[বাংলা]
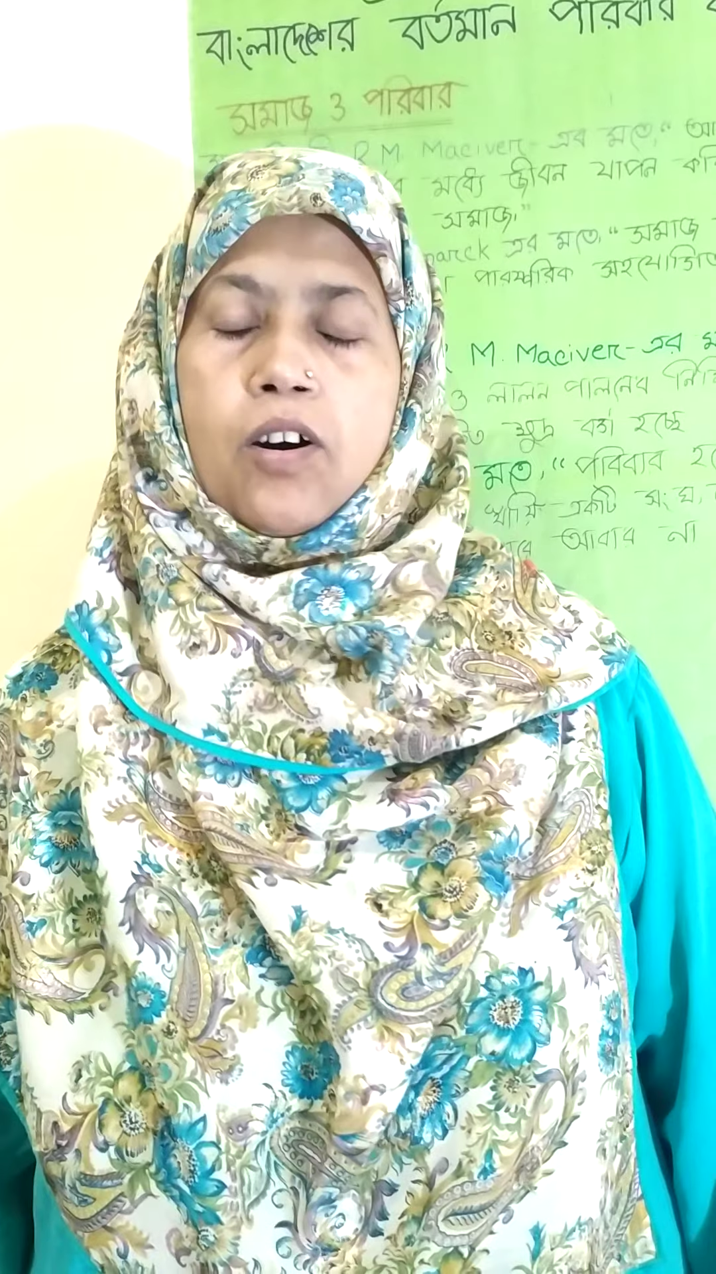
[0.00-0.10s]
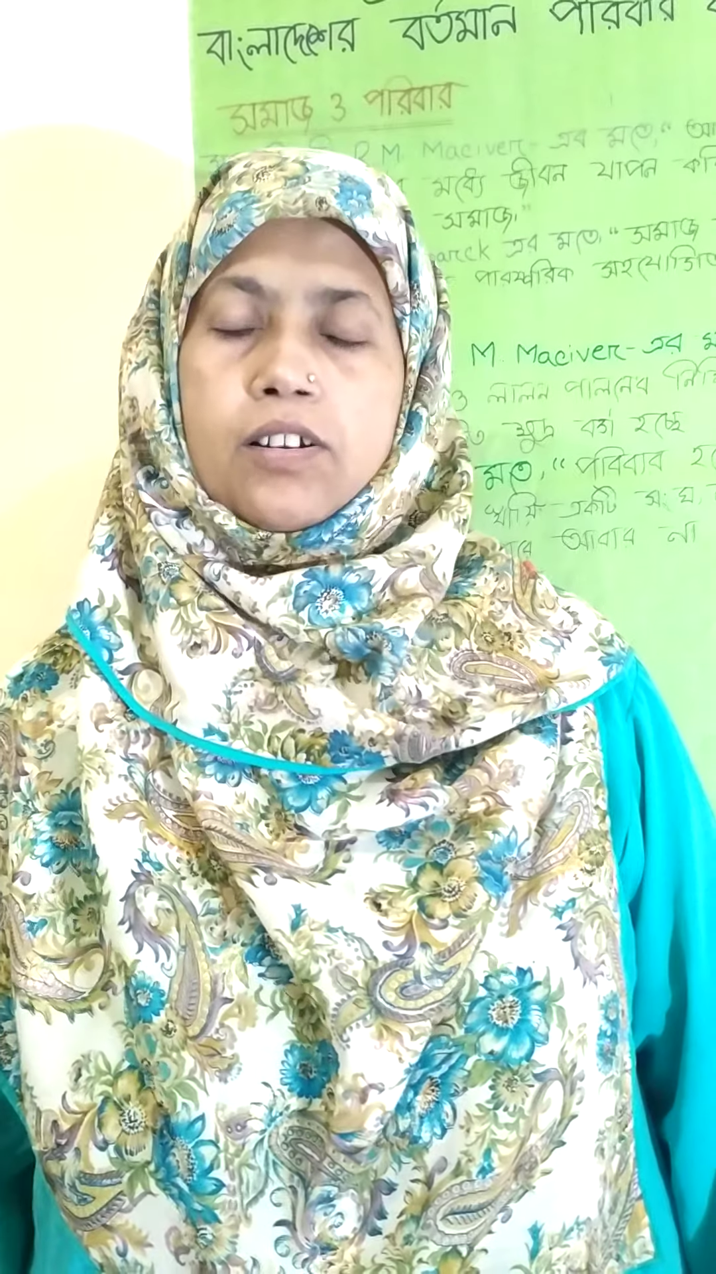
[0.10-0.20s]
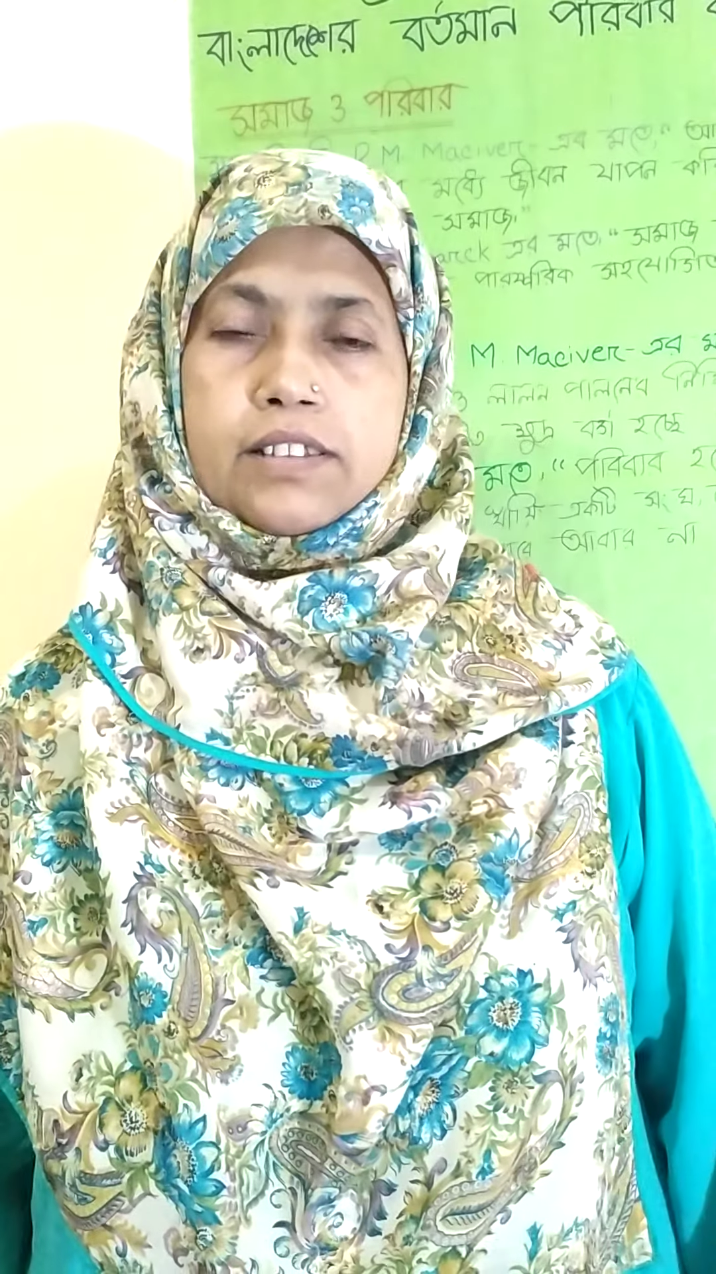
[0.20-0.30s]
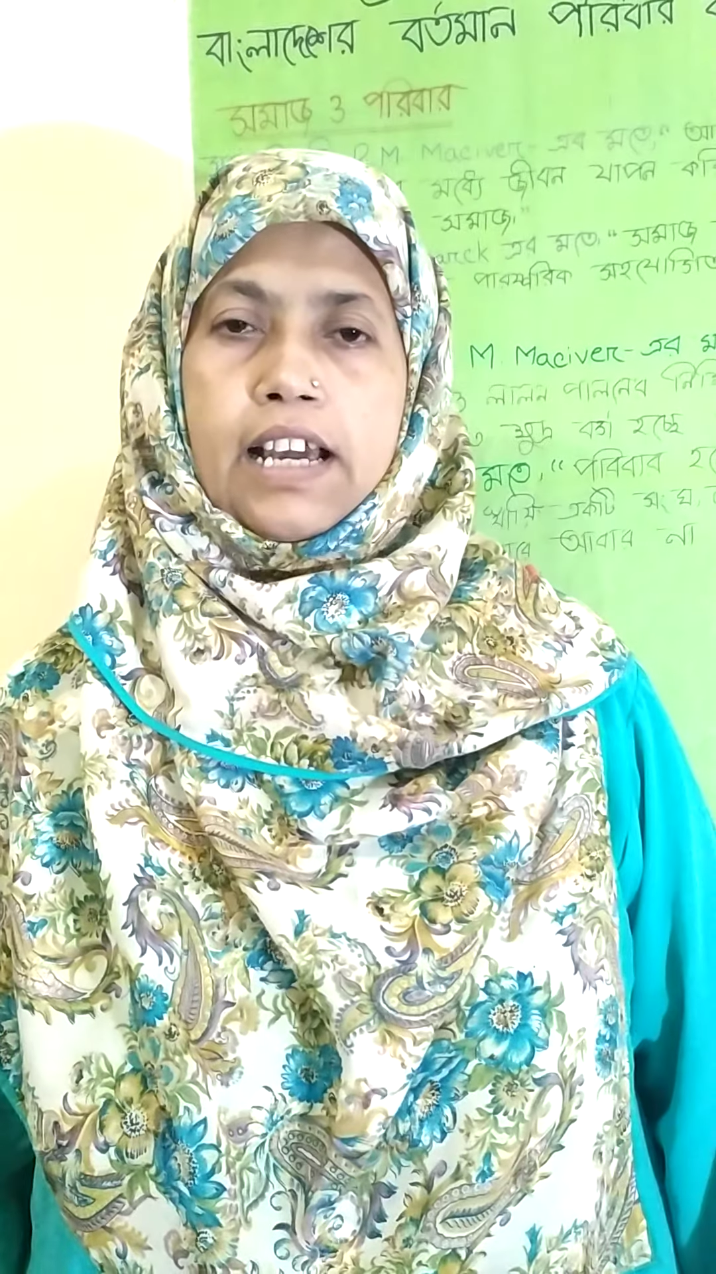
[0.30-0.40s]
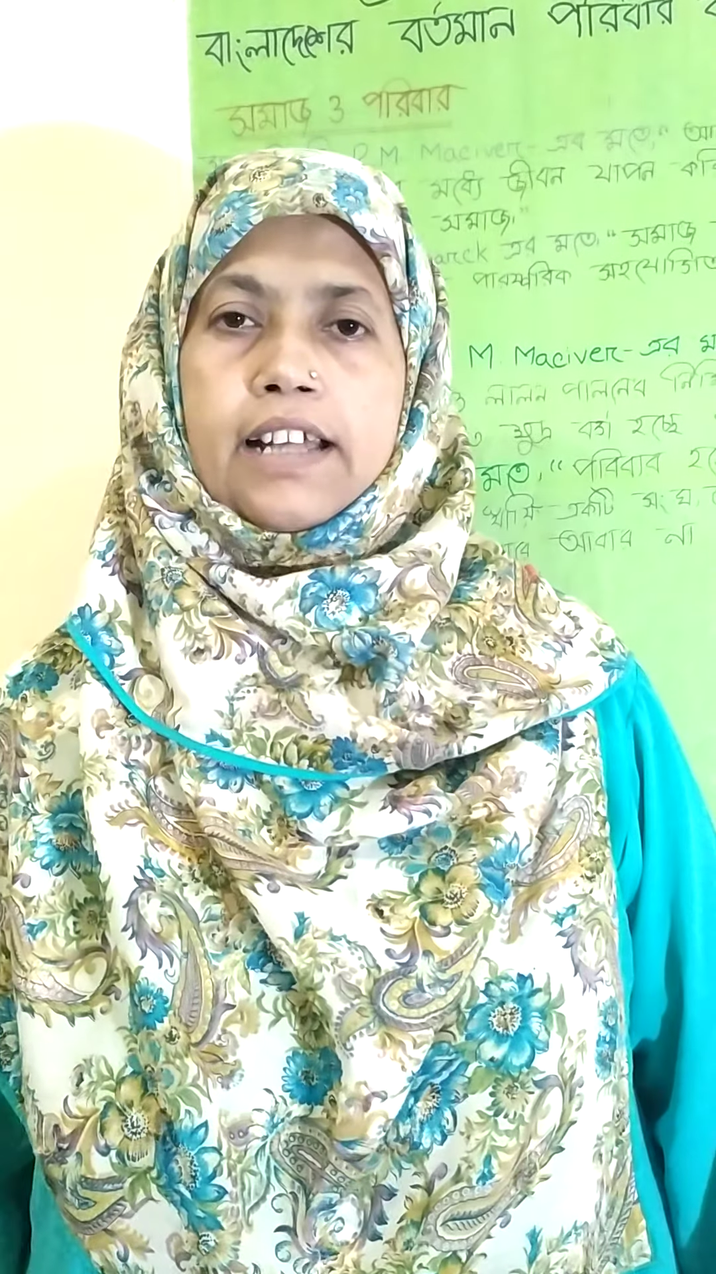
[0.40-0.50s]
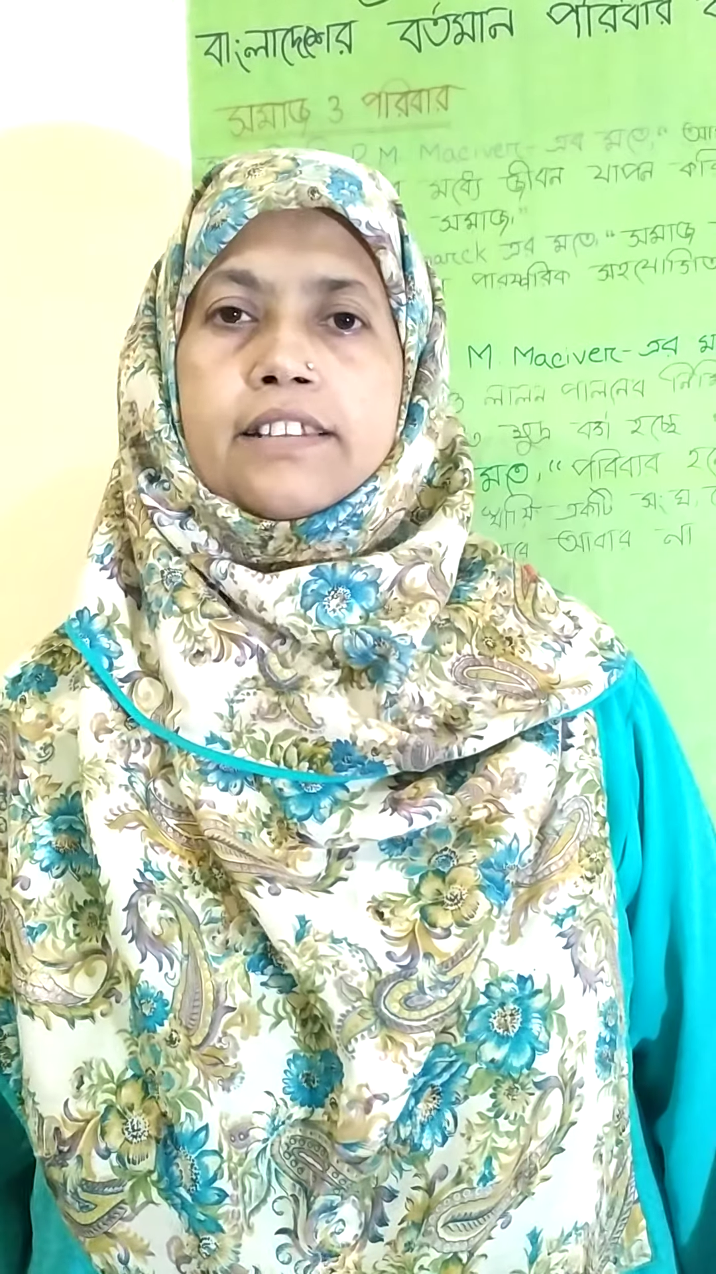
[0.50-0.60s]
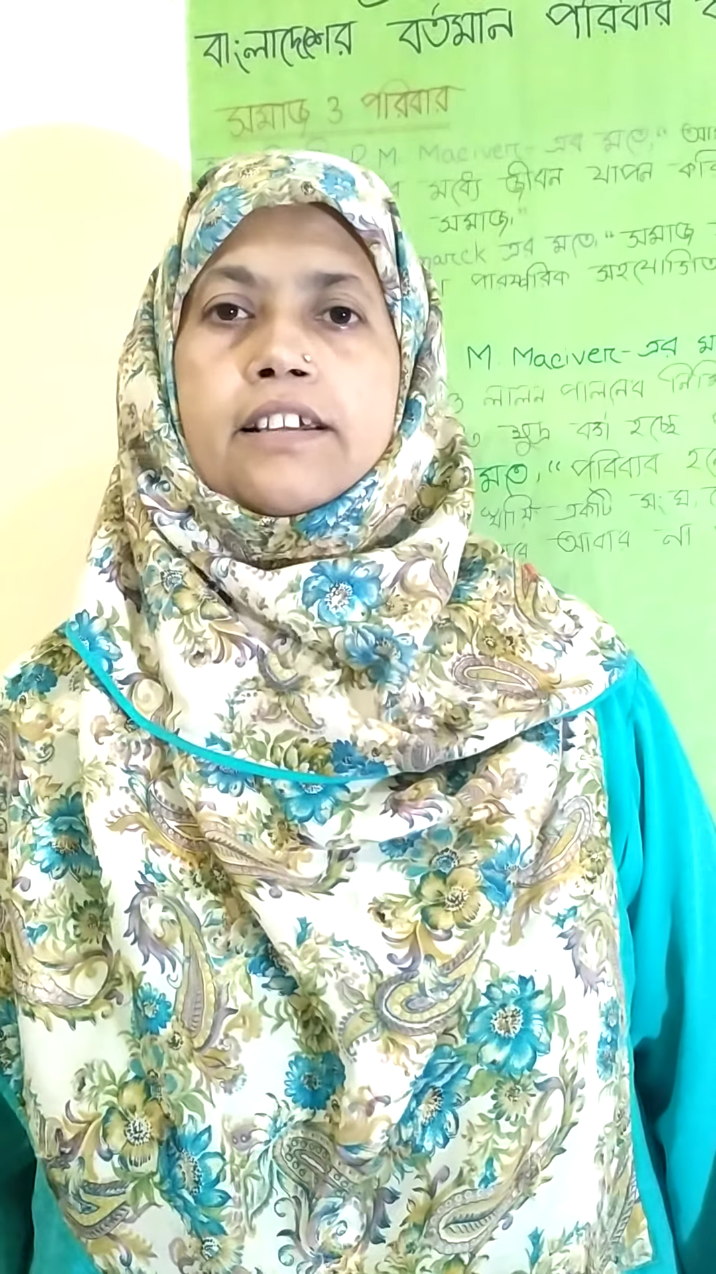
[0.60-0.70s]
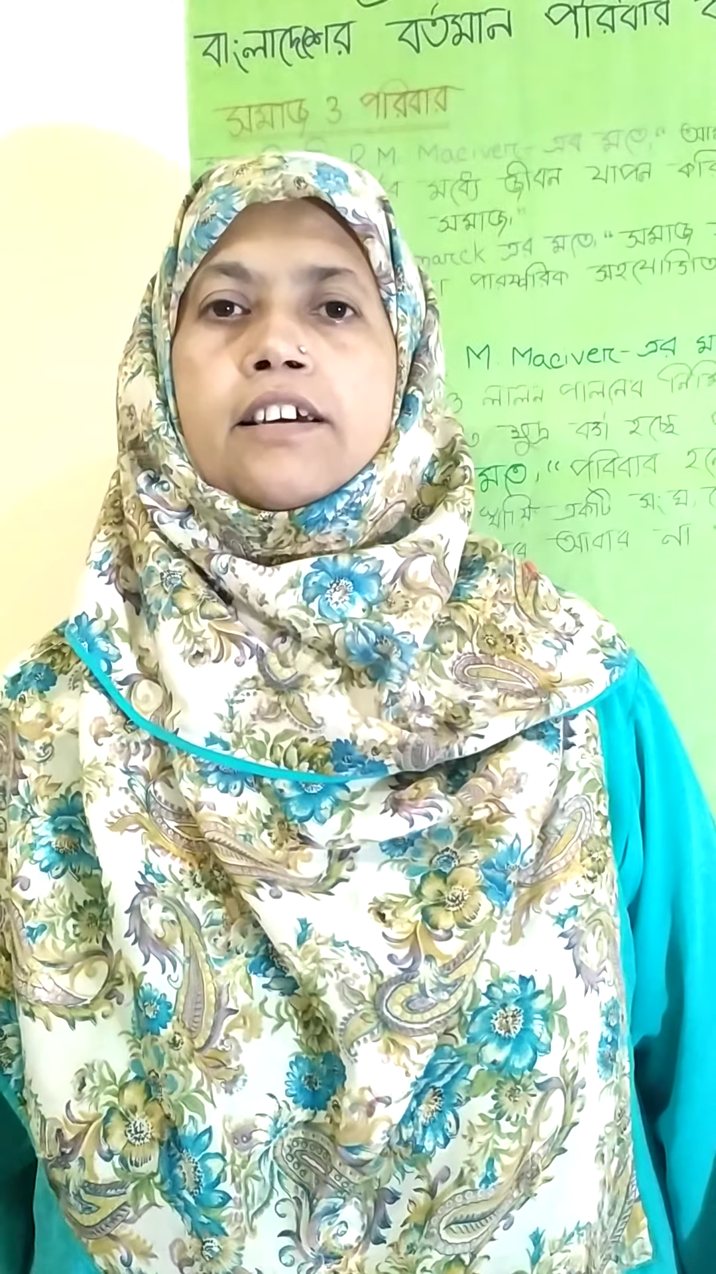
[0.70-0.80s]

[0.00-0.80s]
অর্থাৎ